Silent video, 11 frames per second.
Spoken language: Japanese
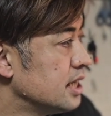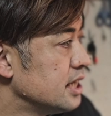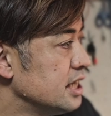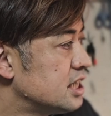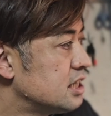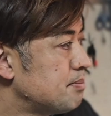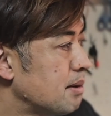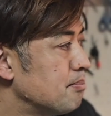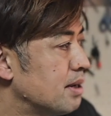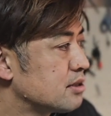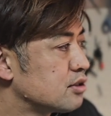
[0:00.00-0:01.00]
一番
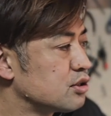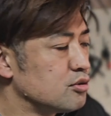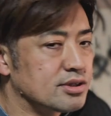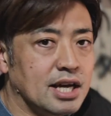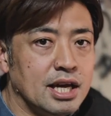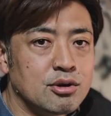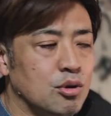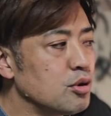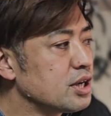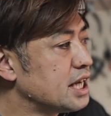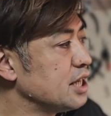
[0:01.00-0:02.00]
マックスの最
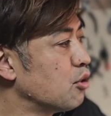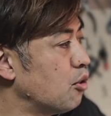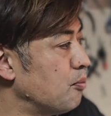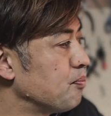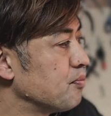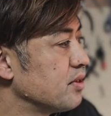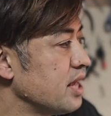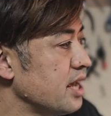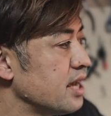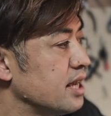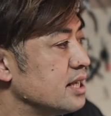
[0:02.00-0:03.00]
高輝度
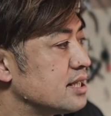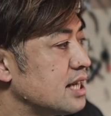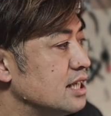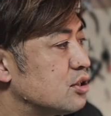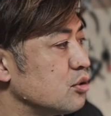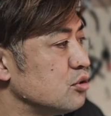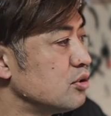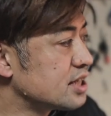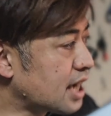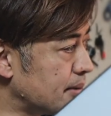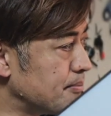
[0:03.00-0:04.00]
で最長4時間。